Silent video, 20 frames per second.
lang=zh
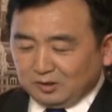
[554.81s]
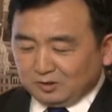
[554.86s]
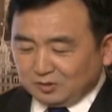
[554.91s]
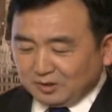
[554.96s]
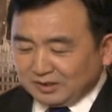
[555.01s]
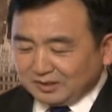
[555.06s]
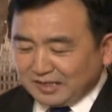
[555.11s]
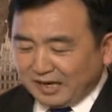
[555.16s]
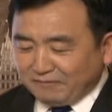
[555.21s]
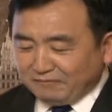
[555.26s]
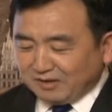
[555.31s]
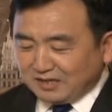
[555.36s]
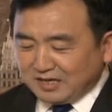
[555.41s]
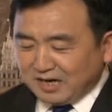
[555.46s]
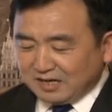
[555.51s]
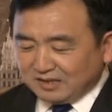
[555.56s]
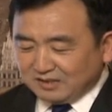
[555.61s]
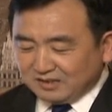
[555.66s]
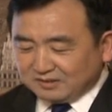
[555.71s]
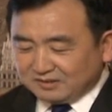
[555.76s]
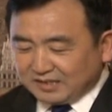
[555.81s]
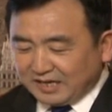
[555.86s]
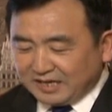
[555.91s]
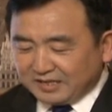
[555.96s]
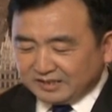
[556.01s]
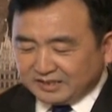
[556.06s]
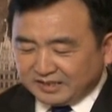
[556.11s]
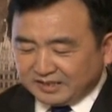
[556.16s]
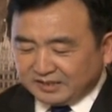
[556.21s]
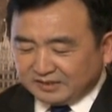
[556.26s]
所以在文章
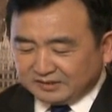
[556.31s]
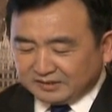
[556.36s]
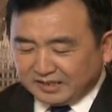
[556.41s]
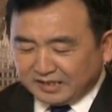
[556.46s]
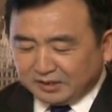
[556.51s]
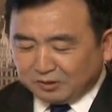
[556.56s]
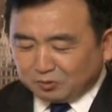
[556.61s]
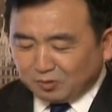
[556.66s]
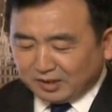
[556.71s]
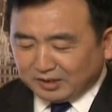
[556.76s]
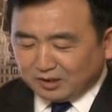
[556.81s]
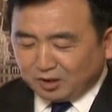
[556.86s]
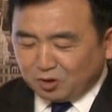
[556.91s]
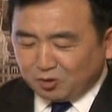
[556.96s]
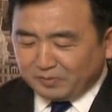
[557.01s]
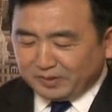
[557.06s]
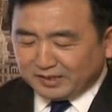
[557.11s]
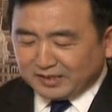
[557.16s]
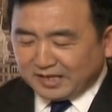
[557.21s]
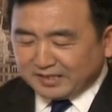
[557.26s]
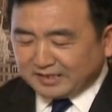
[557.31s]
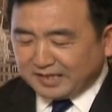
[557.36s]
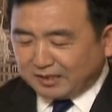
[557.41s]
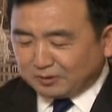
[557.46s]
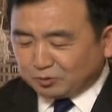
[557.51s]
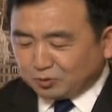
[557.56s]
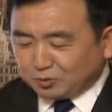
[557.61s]
在这个这一段的后面，他讲